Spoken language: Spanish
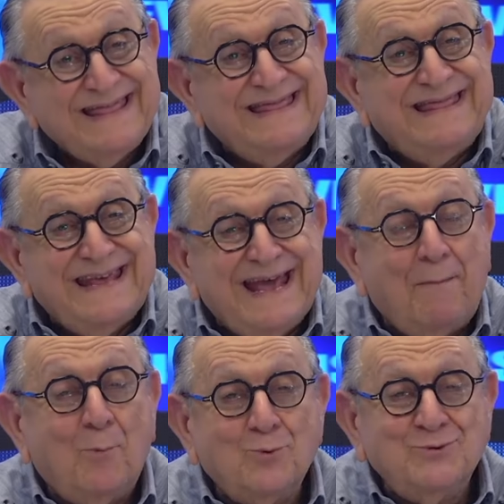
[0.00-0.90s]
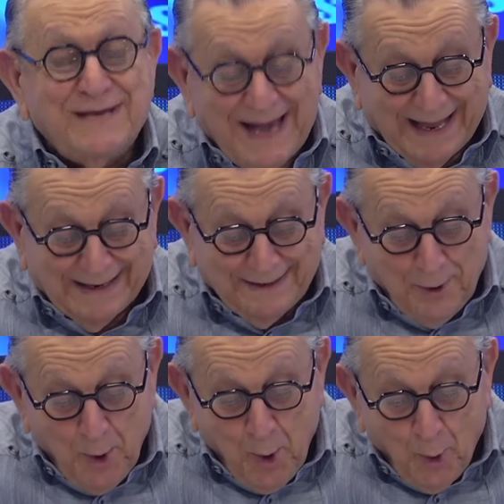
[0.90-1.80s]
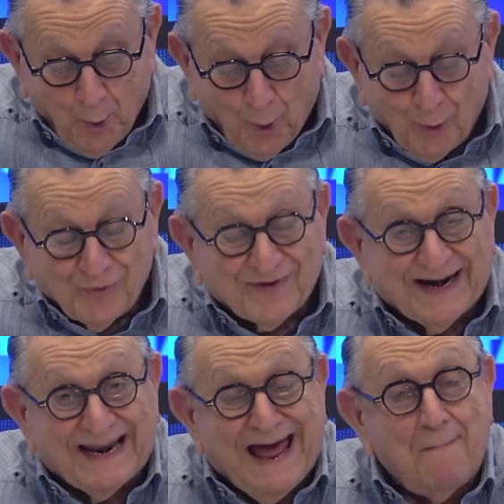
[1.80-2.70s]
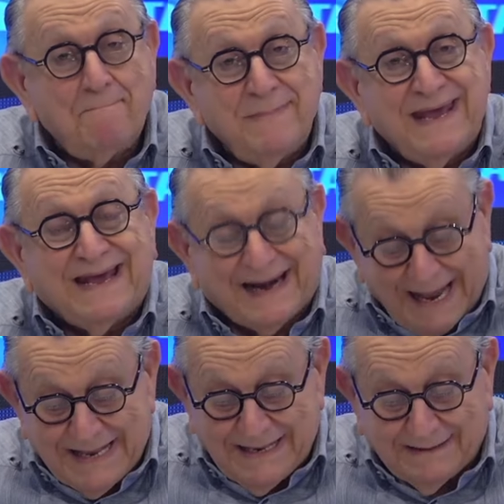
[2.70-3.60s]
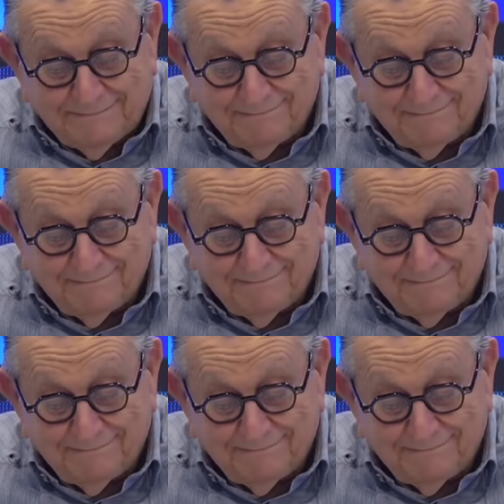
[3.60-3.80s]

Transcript: Día Mundial contra la Migraña.